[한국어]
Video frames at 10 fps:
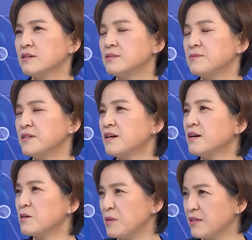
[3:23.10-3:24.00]

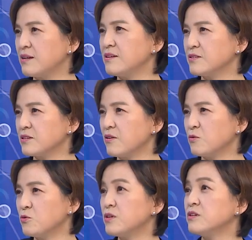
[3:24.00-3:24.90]
십자가에 매달려서
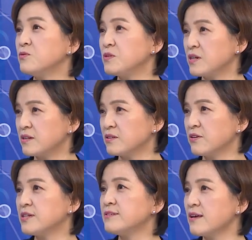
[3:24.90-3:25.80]
우리를 위해서
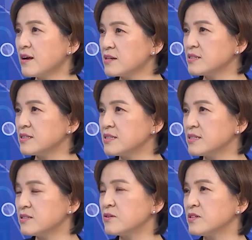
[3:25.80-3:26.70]

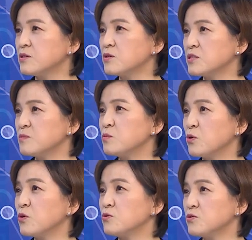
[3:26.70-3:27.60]
희생하시는 그런 리더십을
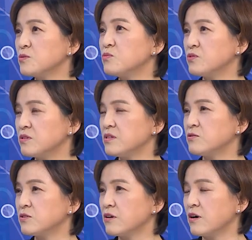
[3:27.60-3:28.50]
보여주신
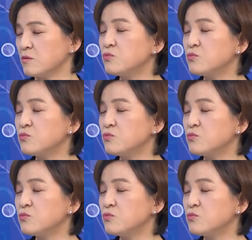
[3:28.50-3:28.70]
분들이고요.